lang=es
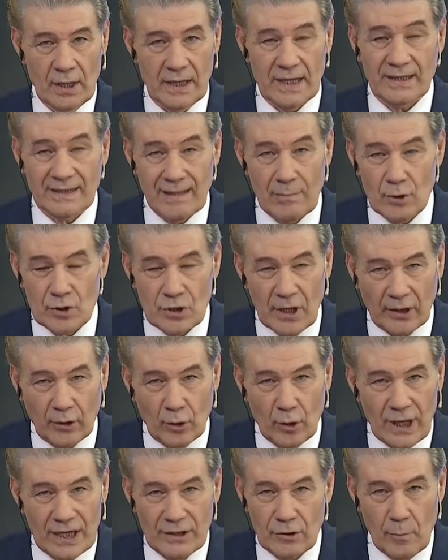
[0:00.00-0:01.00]
que estamos
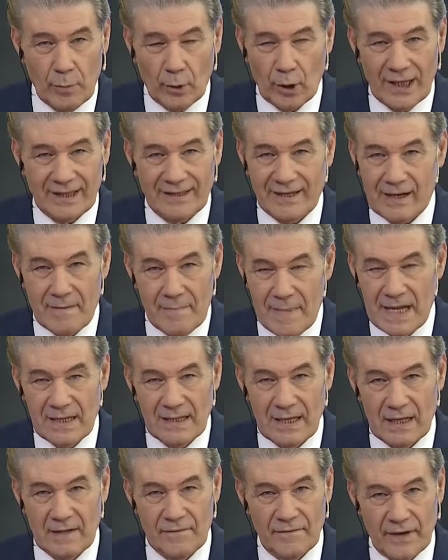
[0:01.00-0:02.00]
arrojando por la
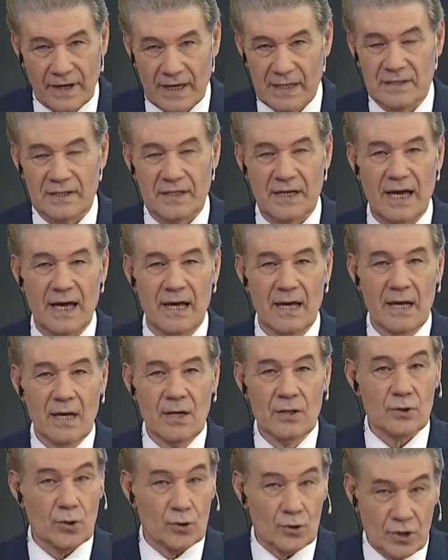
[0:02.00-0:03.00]
tremenda diferencia
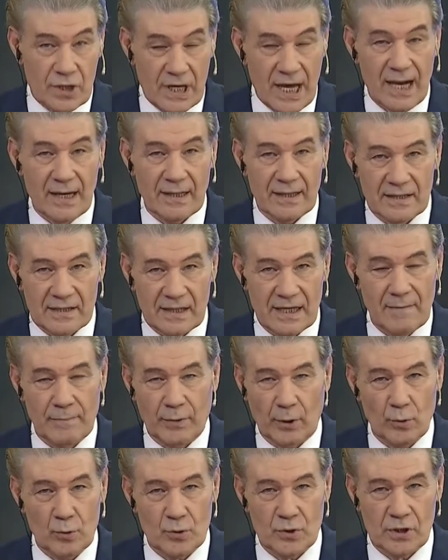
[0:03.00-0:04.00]
social que se ha
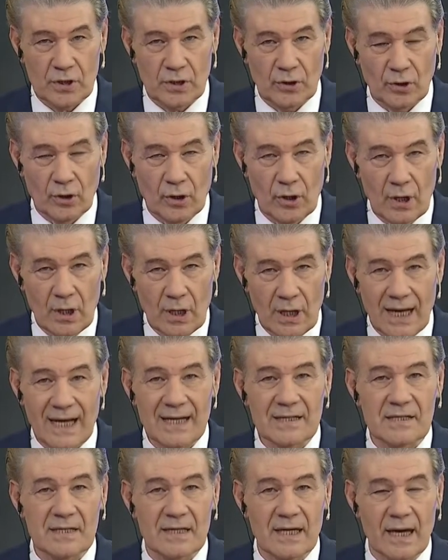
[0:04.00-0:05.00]
producido
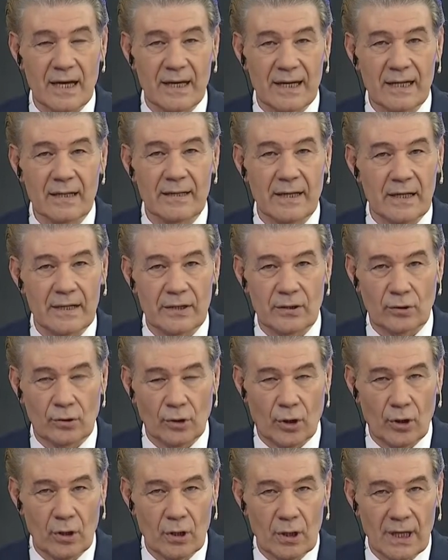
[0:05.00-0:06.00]
hacia el
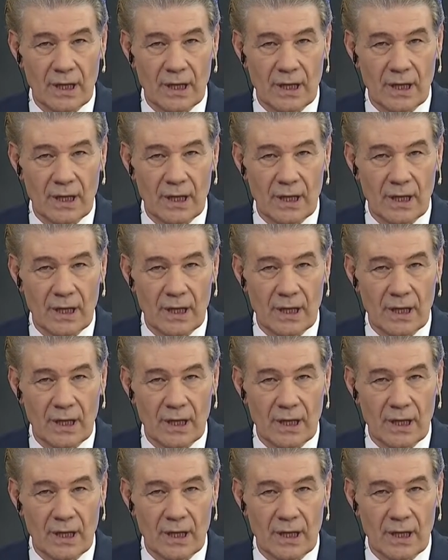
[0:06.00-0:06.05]
delito,